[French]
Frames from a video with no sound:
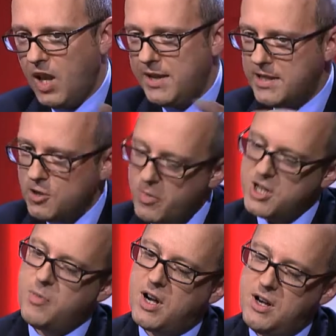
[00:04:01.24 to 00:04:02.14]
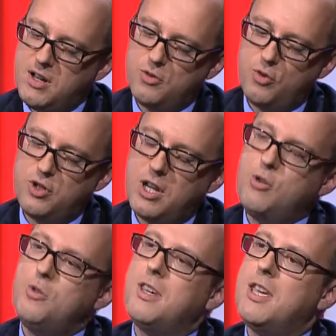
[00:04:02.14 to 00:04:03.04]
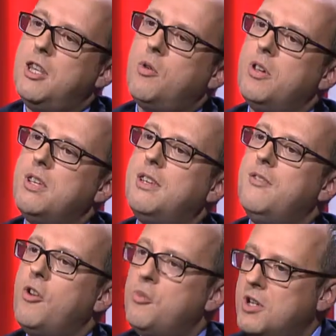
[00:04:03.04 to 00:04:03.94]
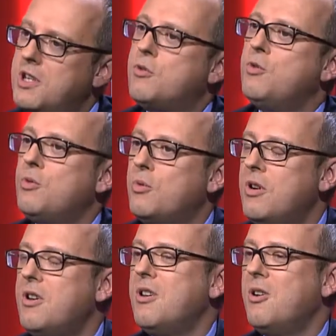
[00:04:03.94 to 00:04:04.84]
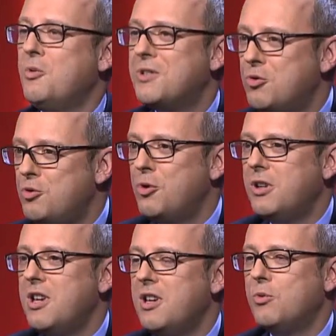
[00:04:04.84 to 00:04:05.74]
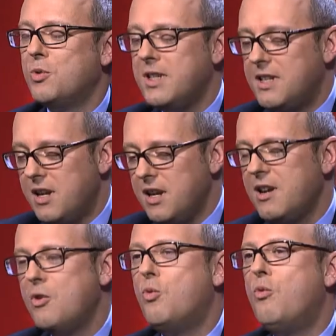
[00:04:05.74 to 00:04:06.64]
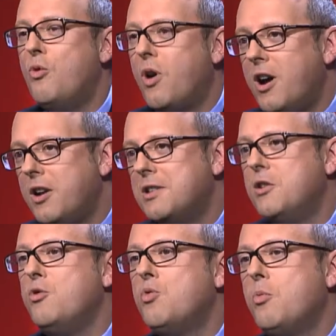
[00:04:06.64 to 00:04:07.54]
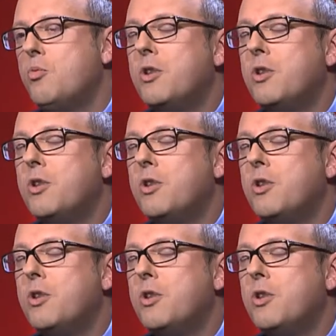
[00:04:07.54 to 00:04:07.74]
Et c'est ce benchmark-là sur chacune des catégories qui fait l'objet de discussion au sein du jury. Donc cette année, on fera une restitution